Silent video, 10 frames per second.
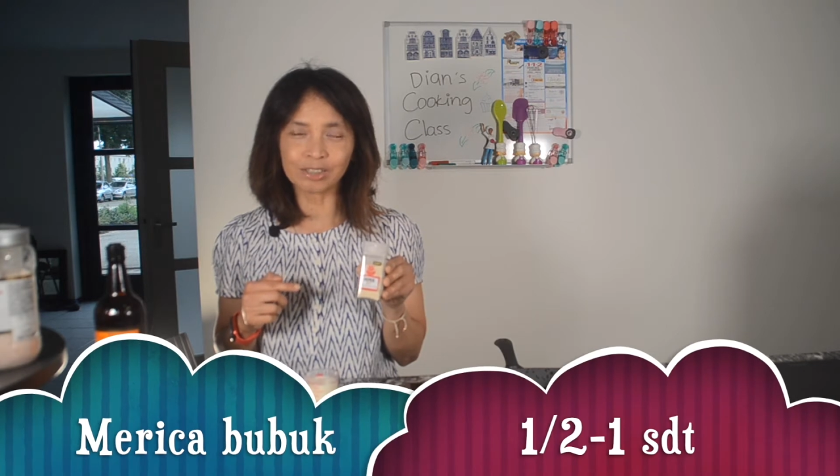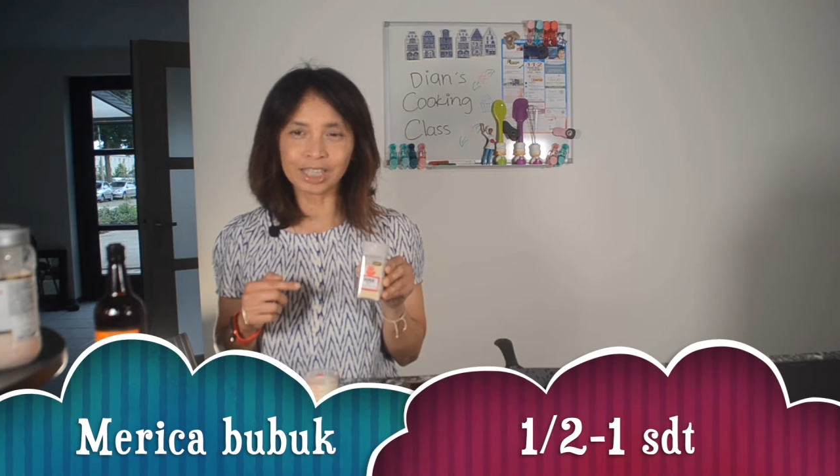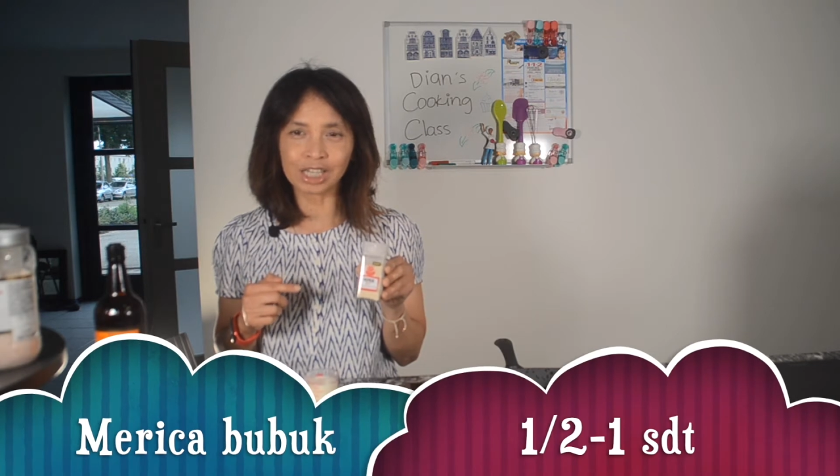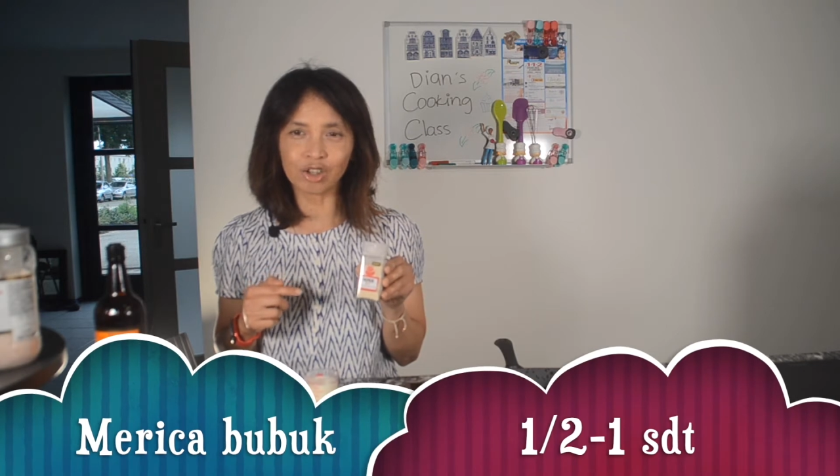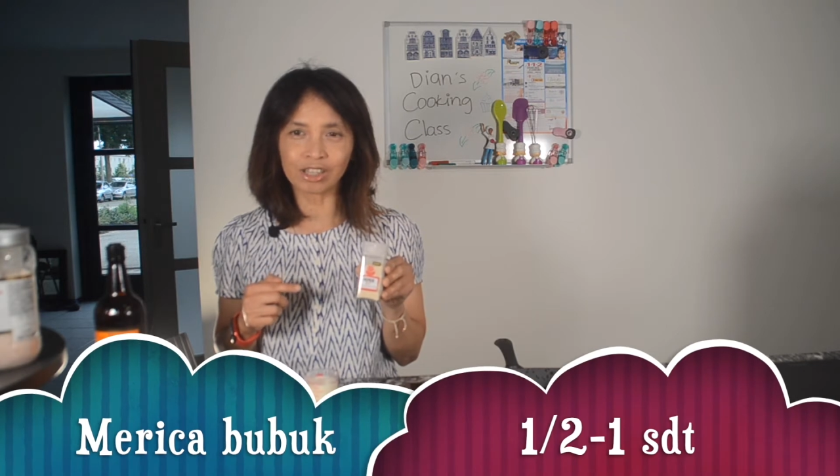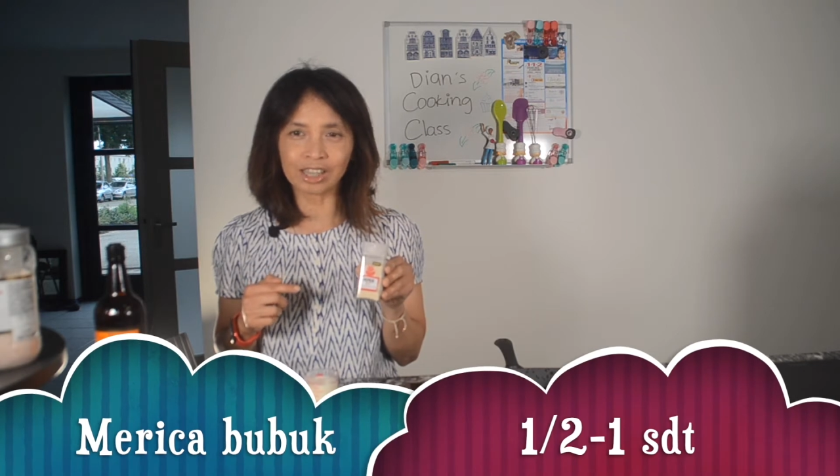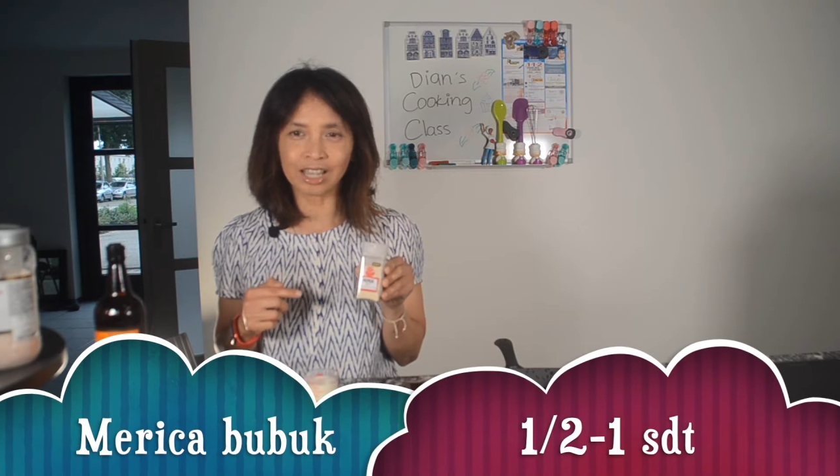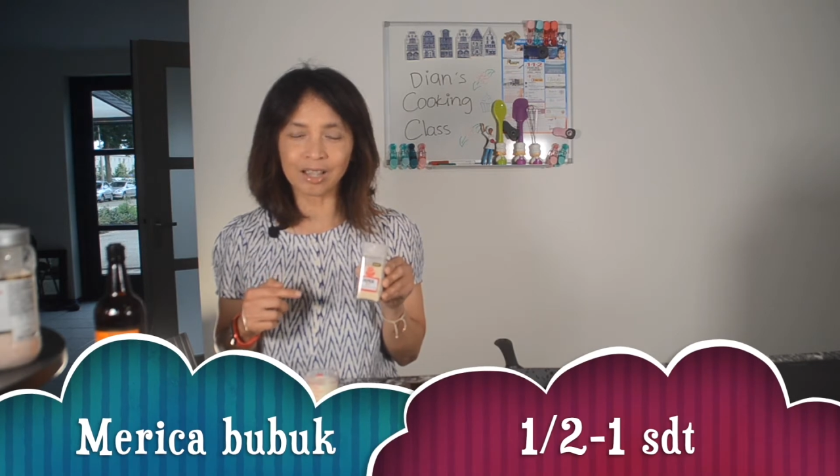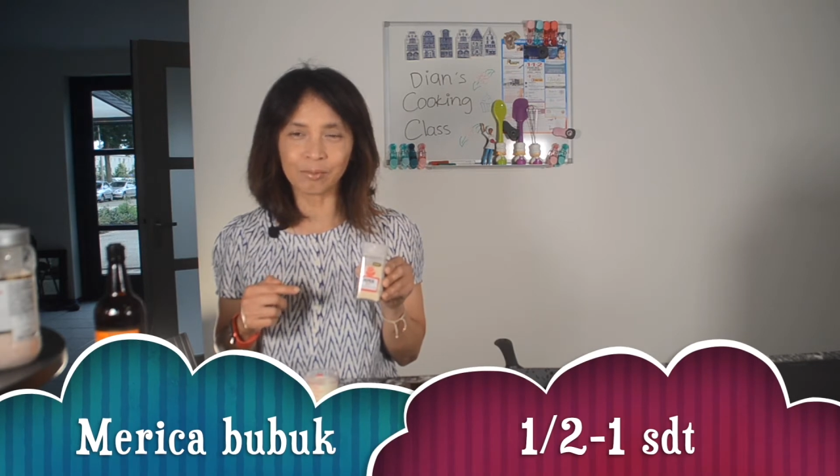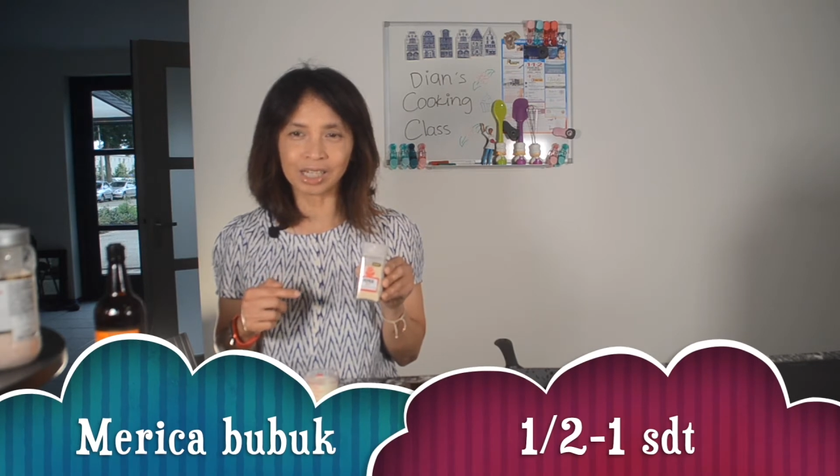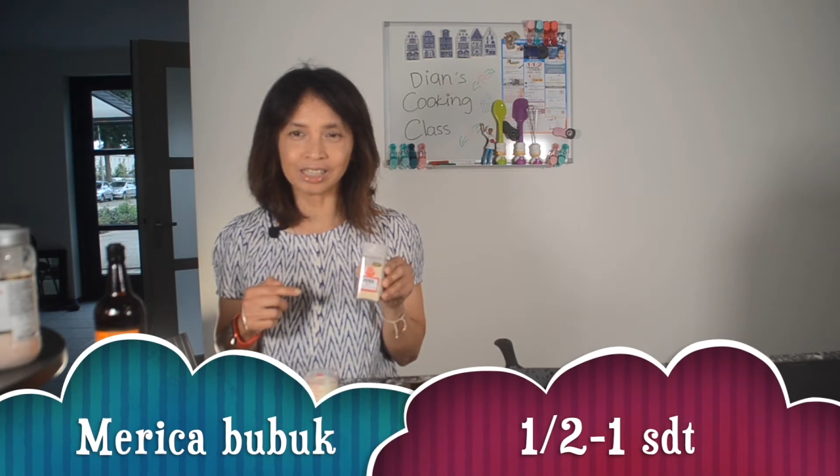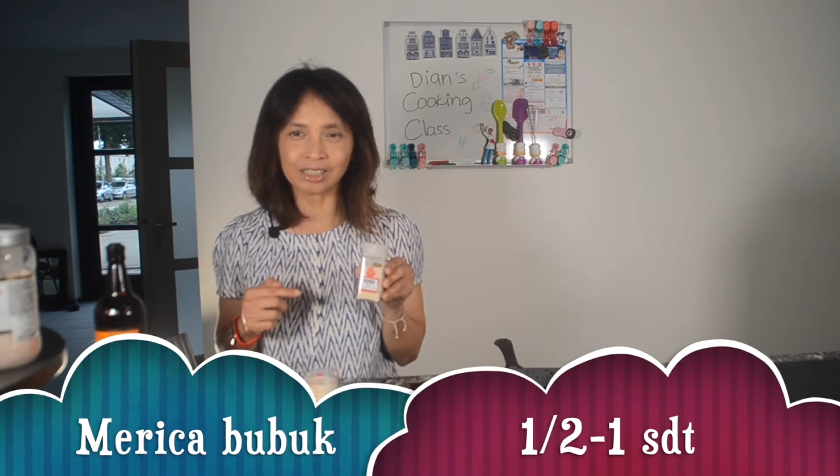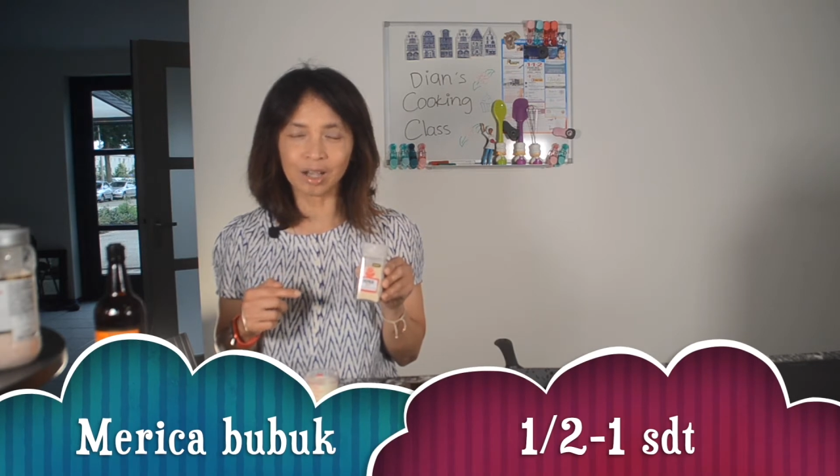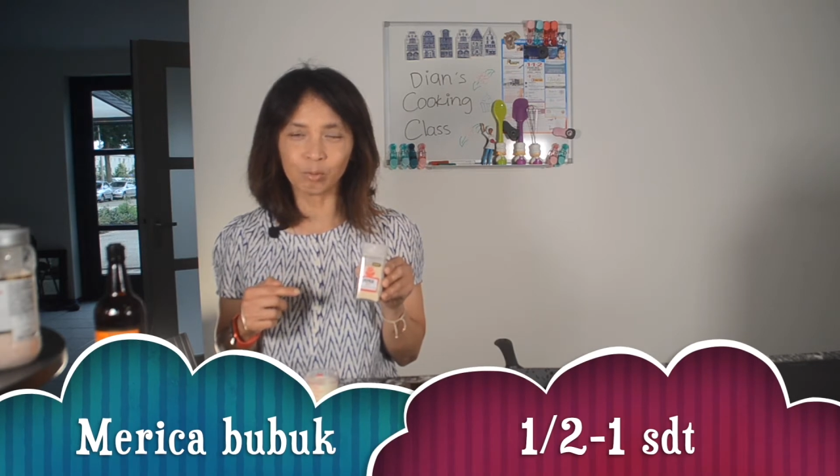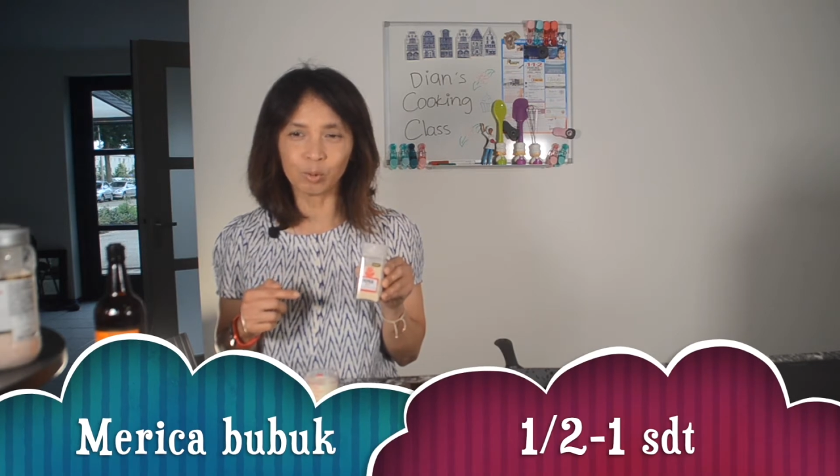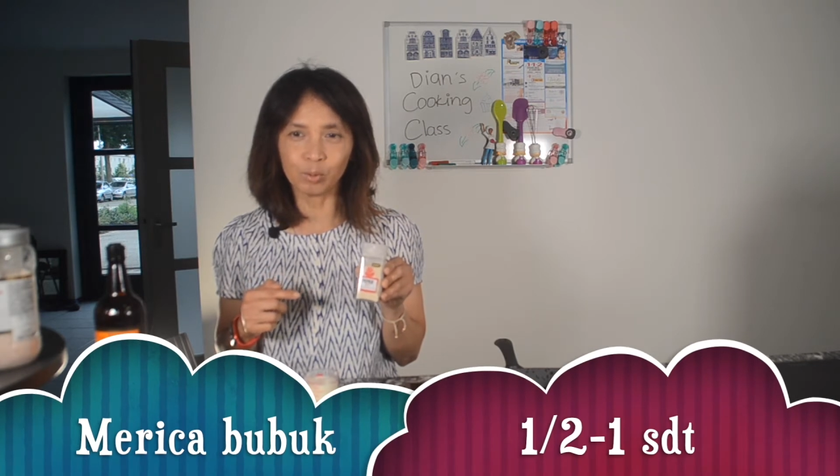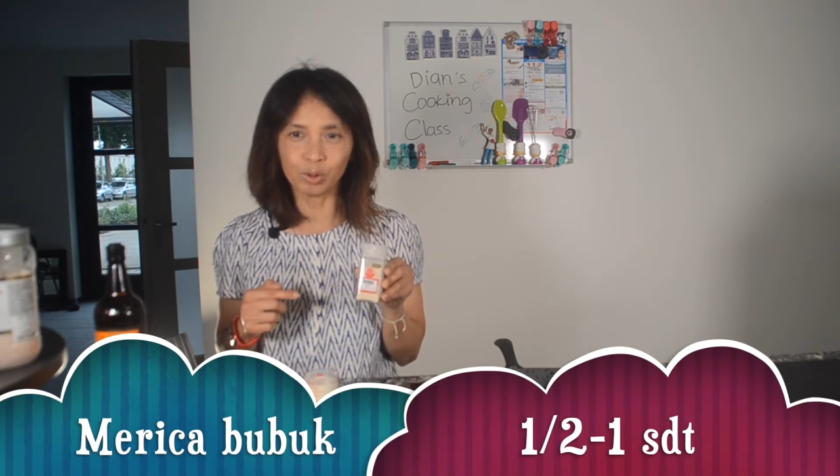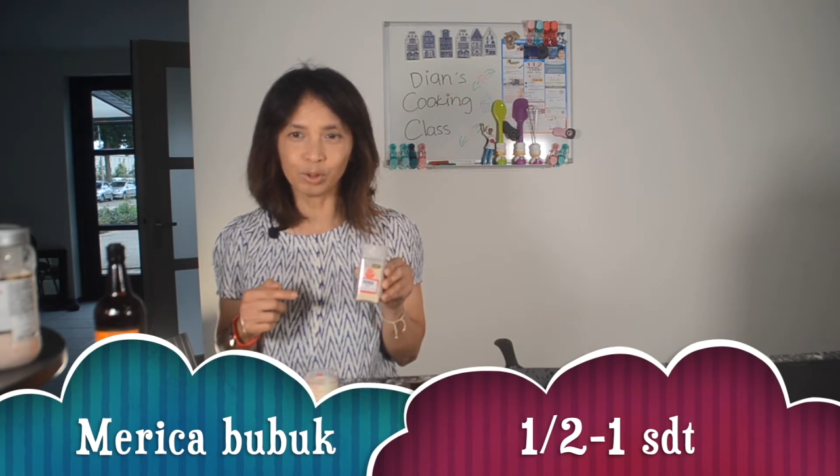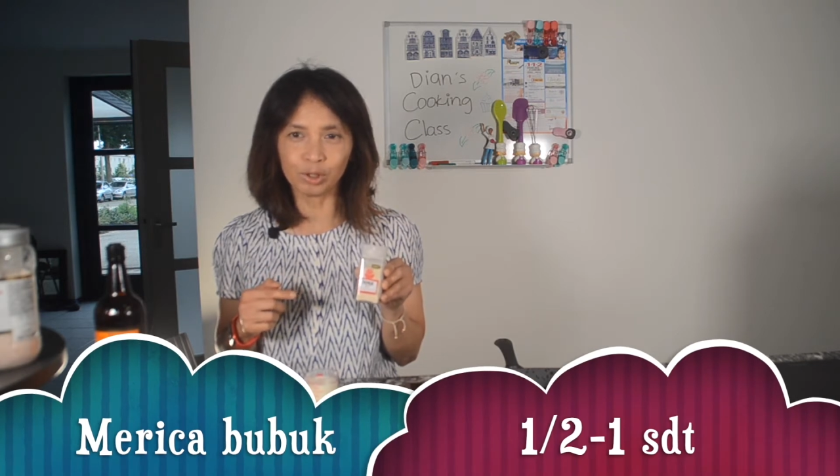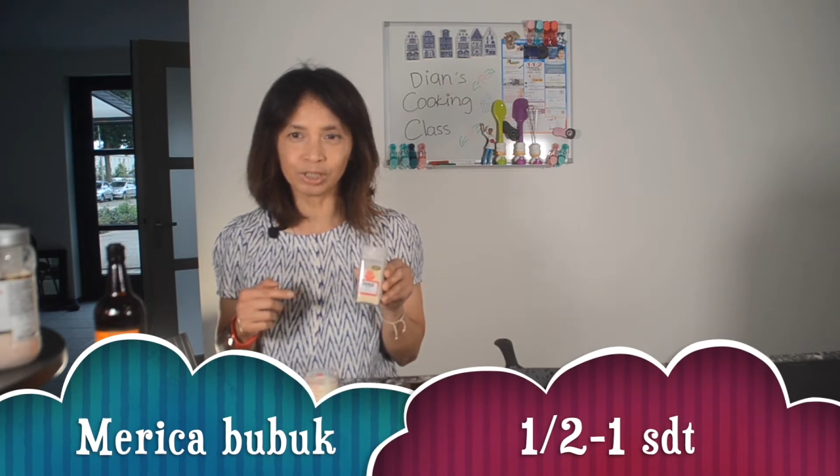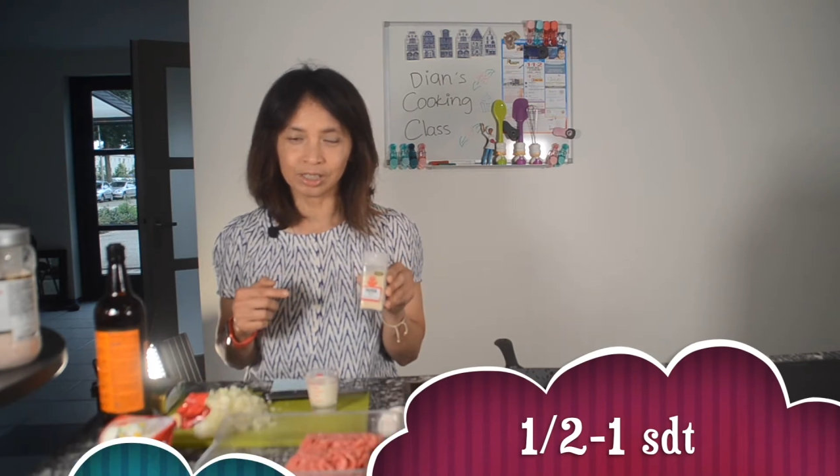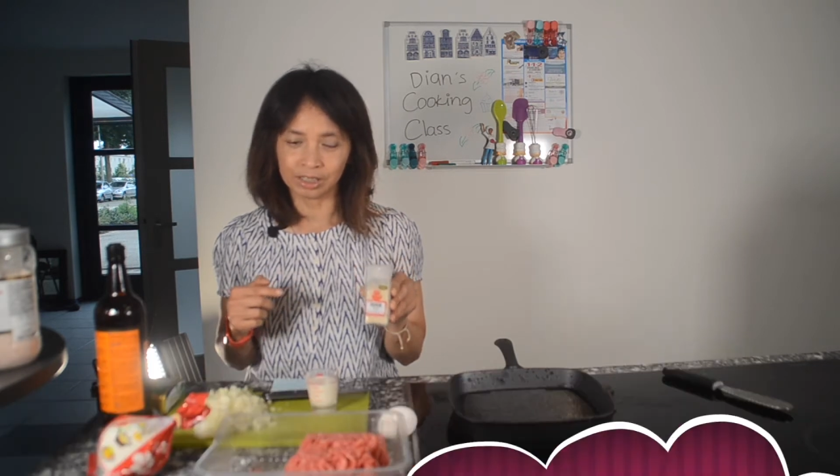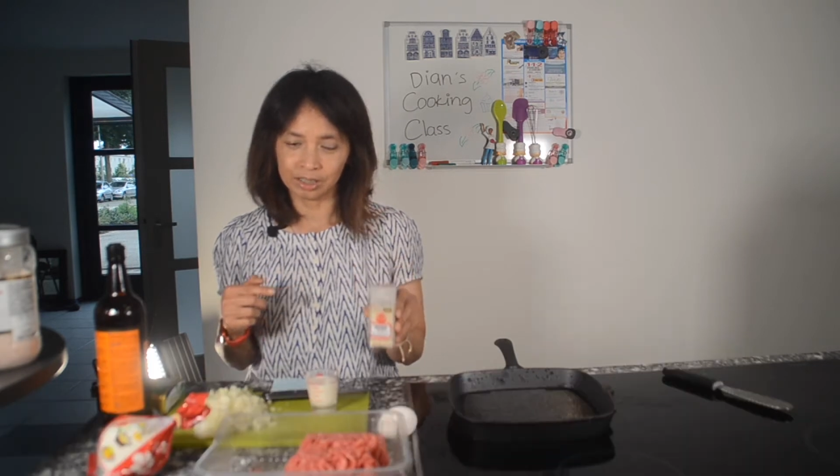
sendok teh merica bubuk,